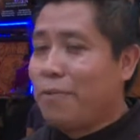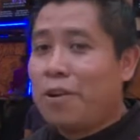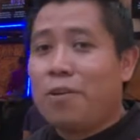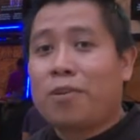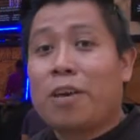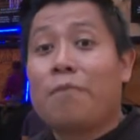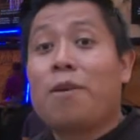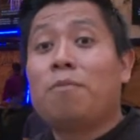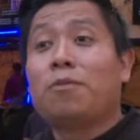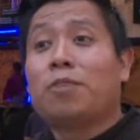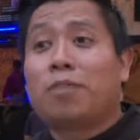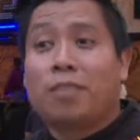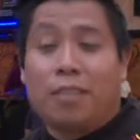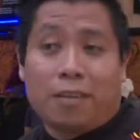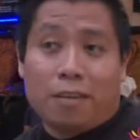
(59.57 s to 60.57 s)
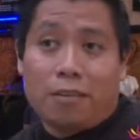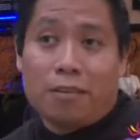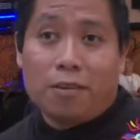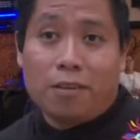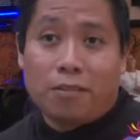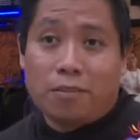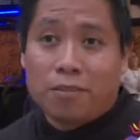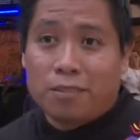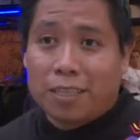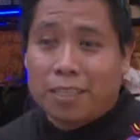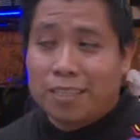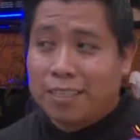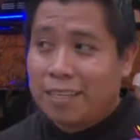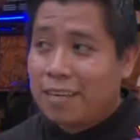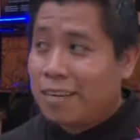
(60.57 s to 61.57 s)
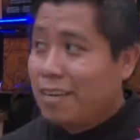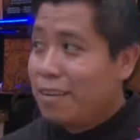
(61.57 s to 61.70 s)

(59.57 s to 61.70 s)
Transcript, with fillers: bueno, ¿qué vamos a hacer, no? Entonces,